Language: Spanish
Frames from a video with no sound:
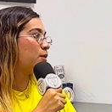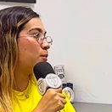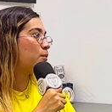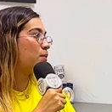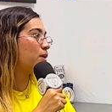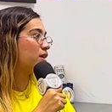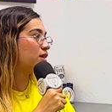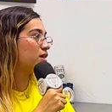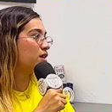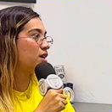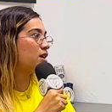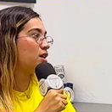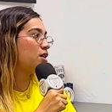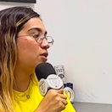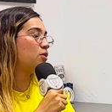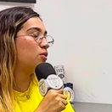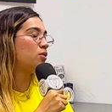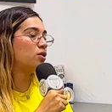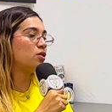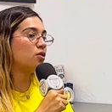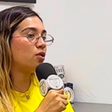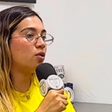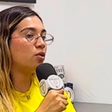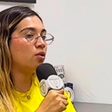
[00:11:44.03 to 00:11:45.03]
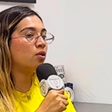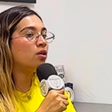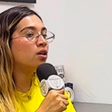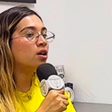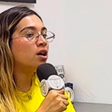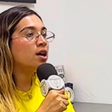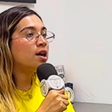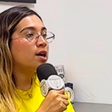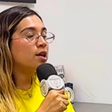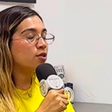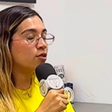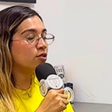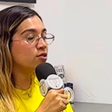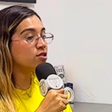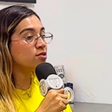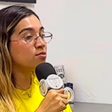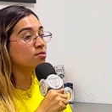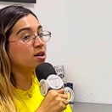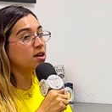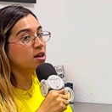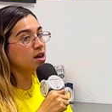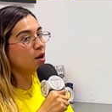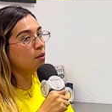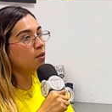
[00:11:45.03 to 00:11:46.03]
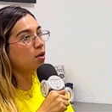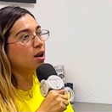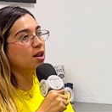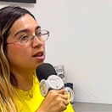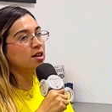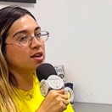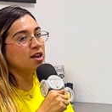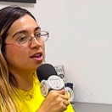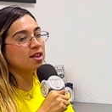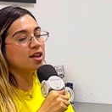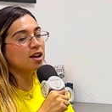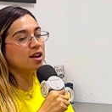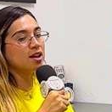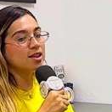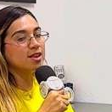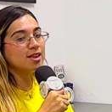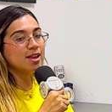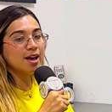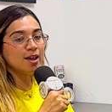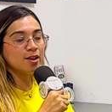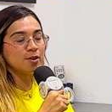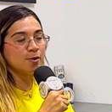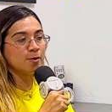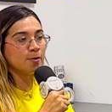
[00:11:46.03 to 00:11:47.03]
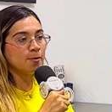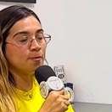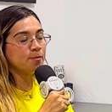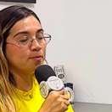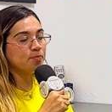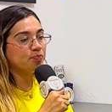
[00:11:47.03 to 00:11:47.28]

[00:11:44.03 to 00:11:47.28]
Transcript: un partido y todo. Entonces me llevo a las niñas al estadio